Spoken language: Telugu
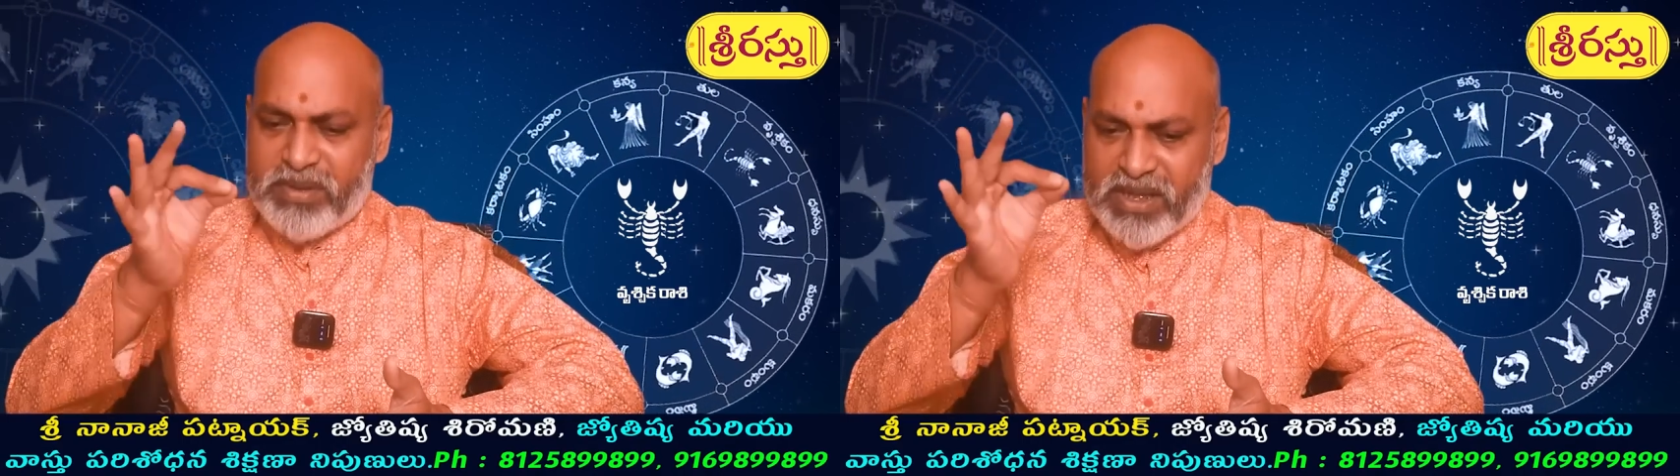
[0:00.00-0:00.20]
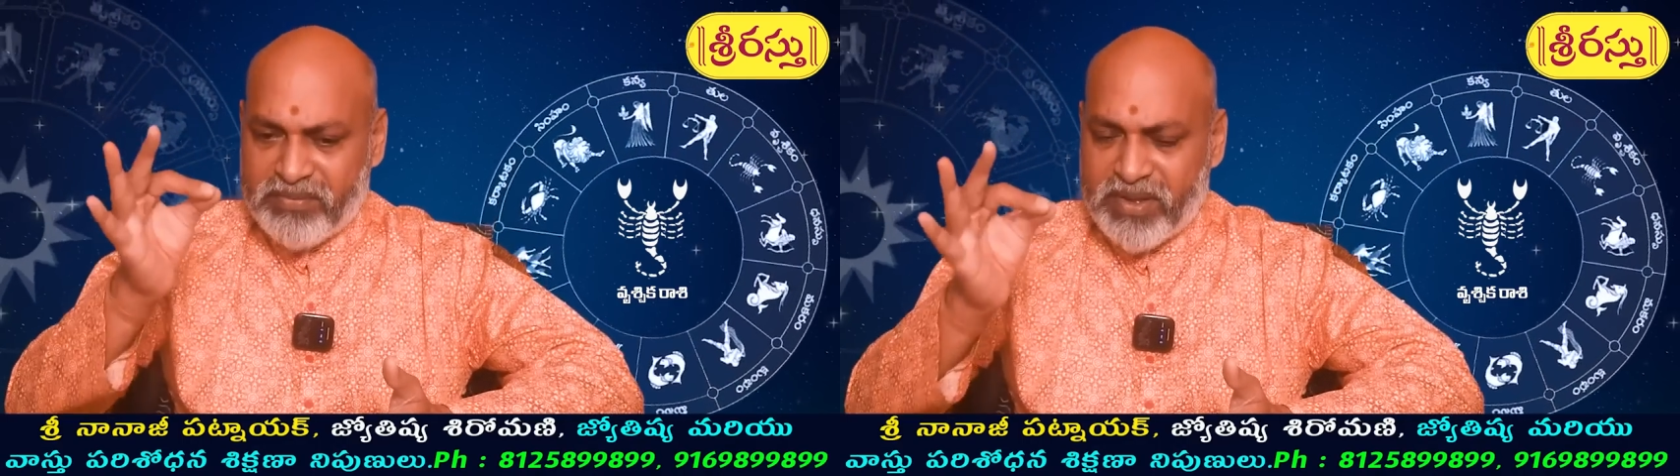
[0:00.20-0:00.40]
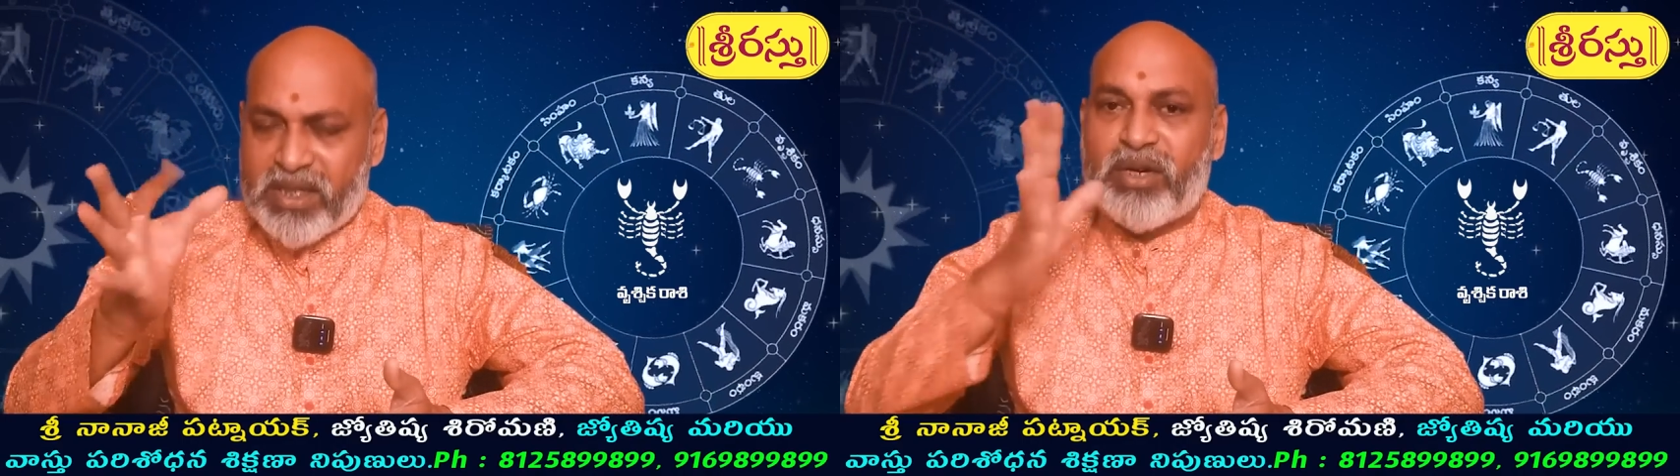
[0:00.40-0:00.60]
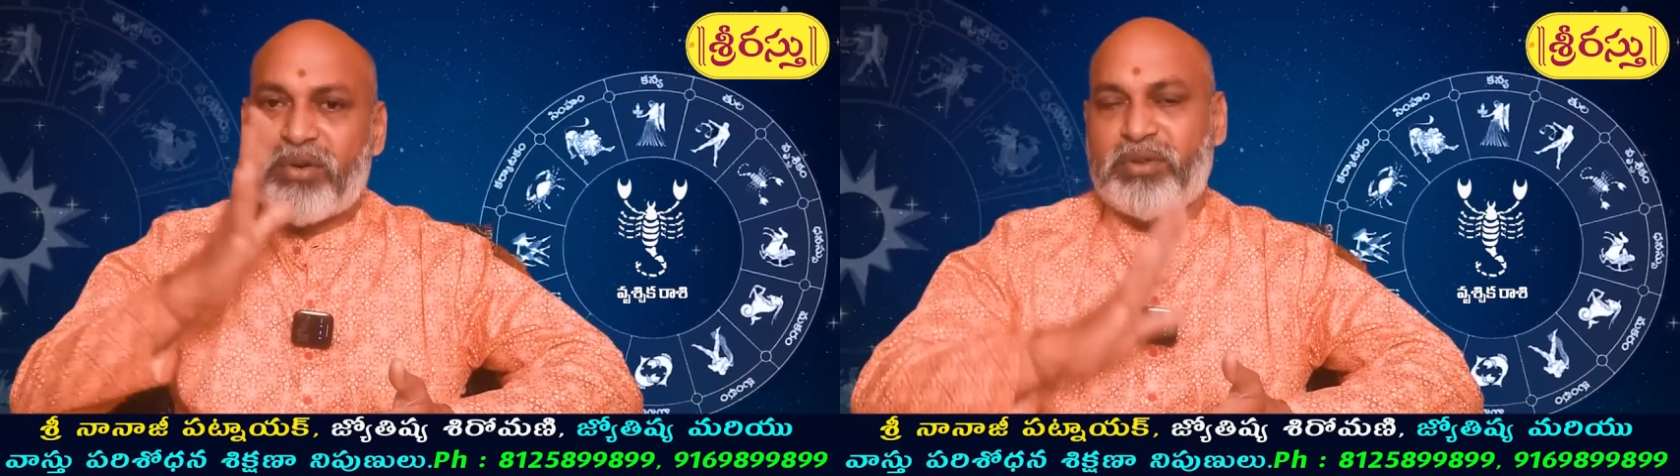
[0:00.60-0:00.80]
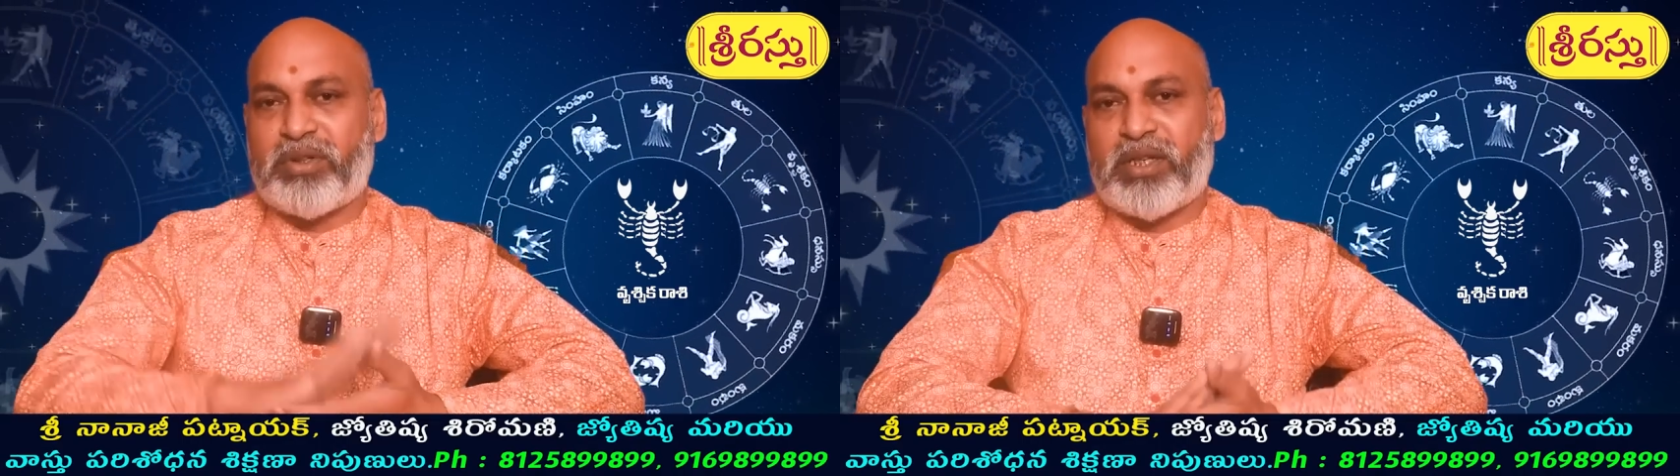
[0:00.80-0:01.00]
స్పెసిఫిక్గా
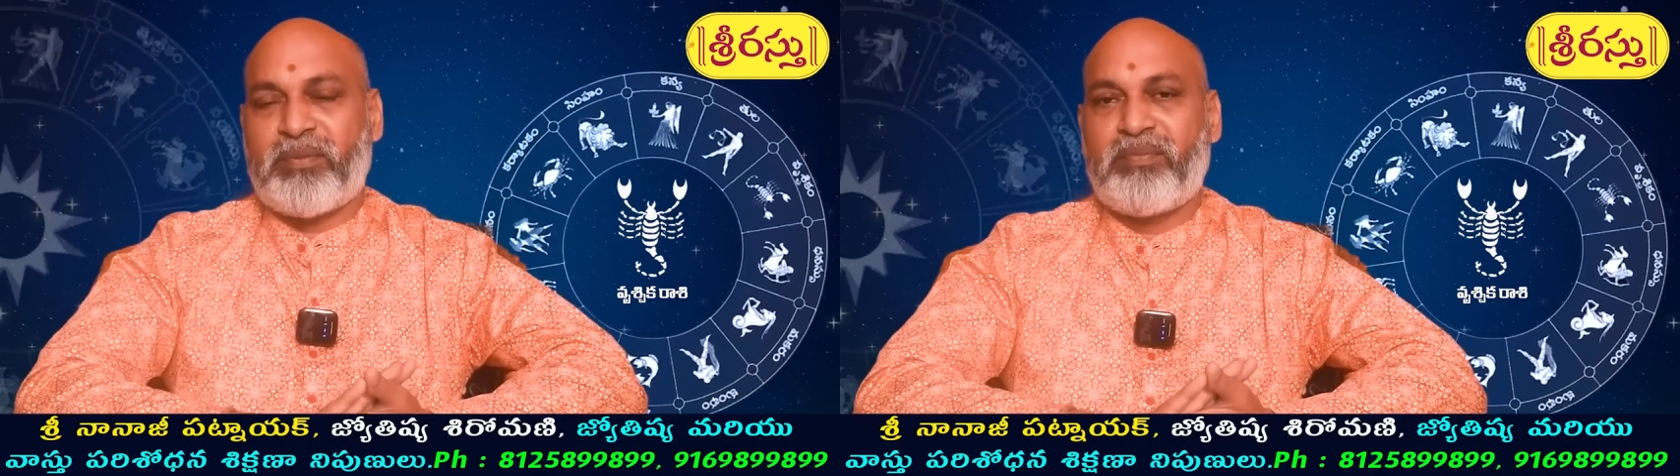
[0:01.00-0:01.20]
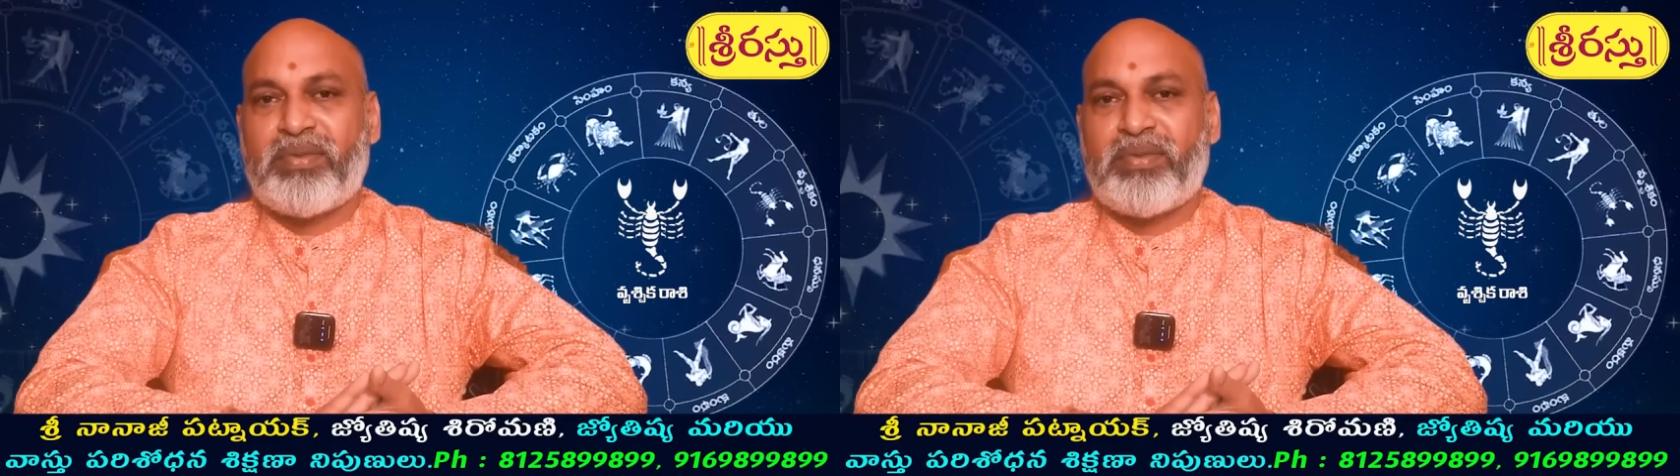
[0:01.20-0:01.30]
ఉంటుంది